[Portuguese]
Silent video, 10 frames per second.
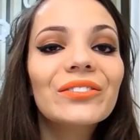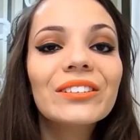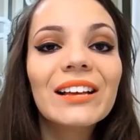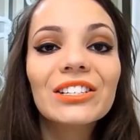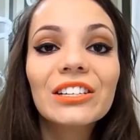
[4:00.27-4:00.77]
se
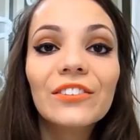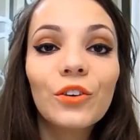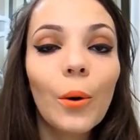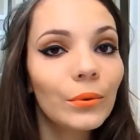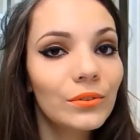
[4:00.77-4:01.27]
você acha que
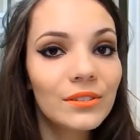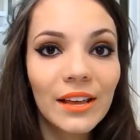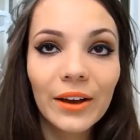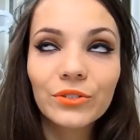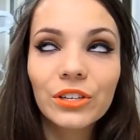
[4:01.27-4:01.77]
ficou muito
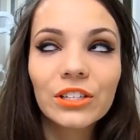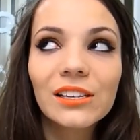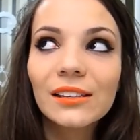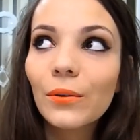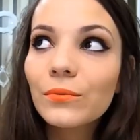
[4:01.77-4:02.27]
seco, gente,
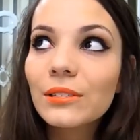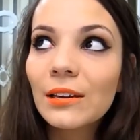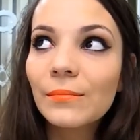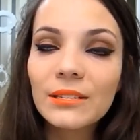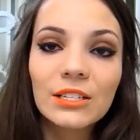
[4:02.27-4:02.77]
tão
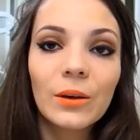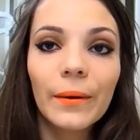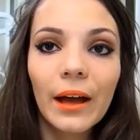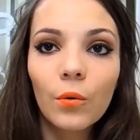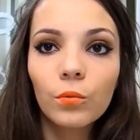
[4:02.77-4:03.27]
simples, é só
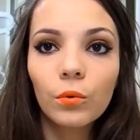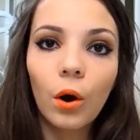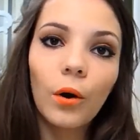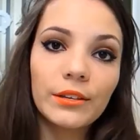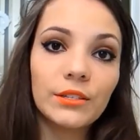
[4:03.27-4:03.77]
pegar um
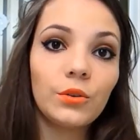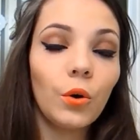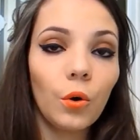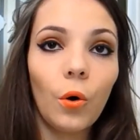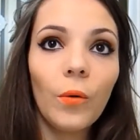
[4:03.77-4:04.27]
gloss
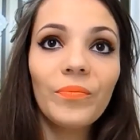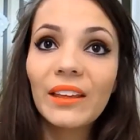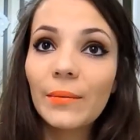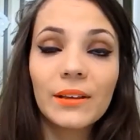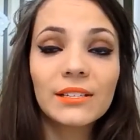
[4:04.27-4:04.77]
incolor,
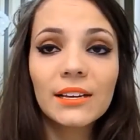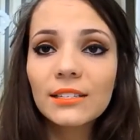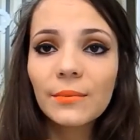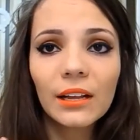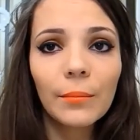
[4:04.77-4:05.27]
passar em
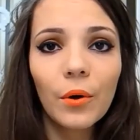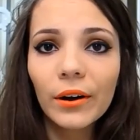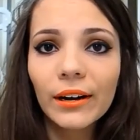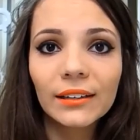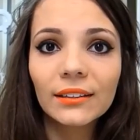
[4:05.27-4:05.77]
cima da
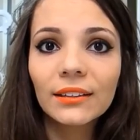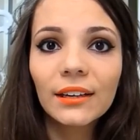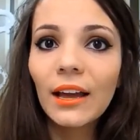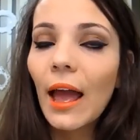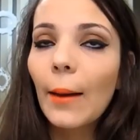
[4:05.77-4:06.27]
boca.
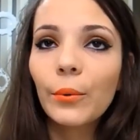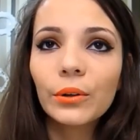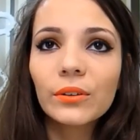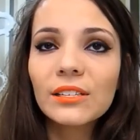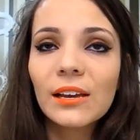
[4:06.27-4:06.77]
É
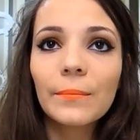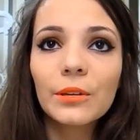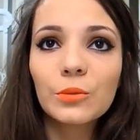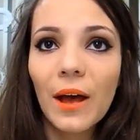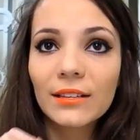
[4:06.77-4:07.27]
muito
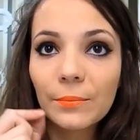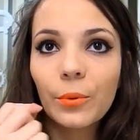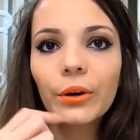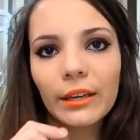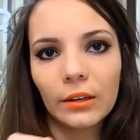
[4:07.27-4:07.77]
simples, passa
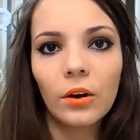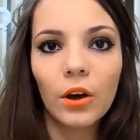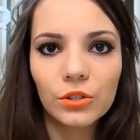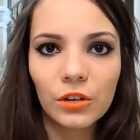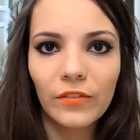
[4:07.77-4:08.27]
pouquinho,
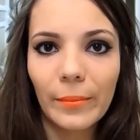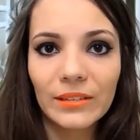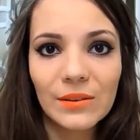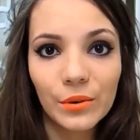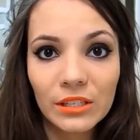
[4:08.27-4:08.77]
lógico, não vai
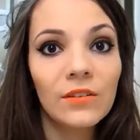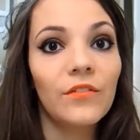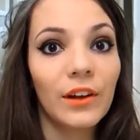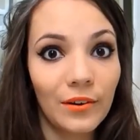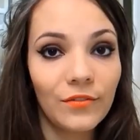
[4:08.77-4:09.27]
passar muito, senão
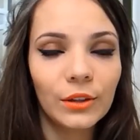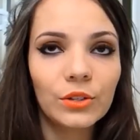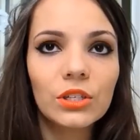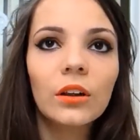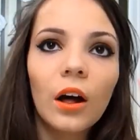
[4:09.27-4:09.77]
vai ficar com
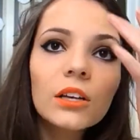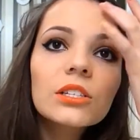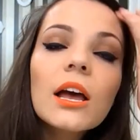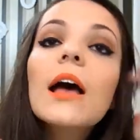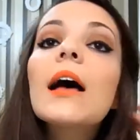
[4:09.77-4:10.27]
efeitos de
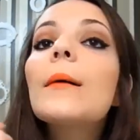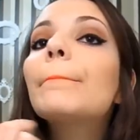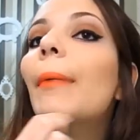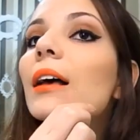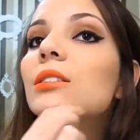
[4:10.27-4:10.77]
gloss.
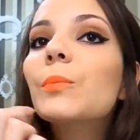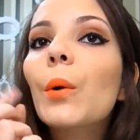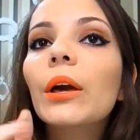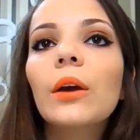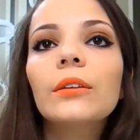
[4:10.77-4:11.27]
Passa um
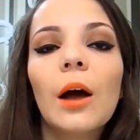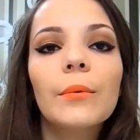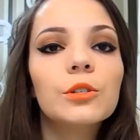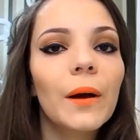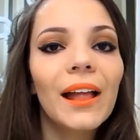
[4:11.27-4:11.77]
pouquinho, dá
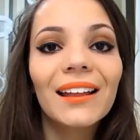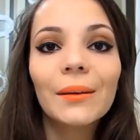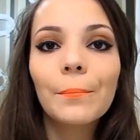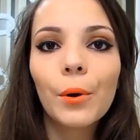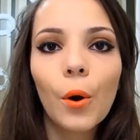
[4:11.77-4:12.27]
uma espalhada
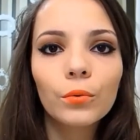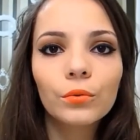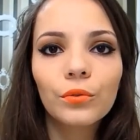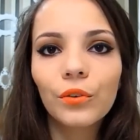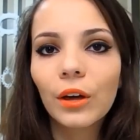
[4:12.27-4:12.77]
e
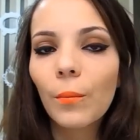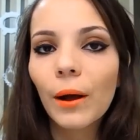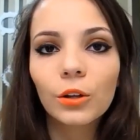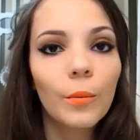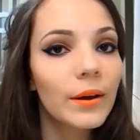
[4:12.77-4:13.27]
pronto, fica um
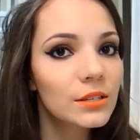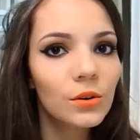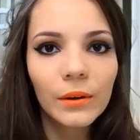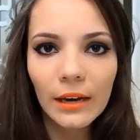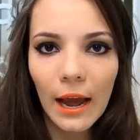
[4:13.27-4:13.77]
batom mais
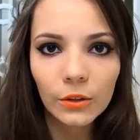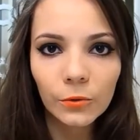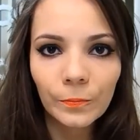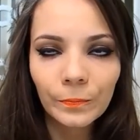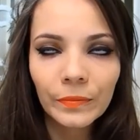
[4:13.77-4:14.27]
iluminado.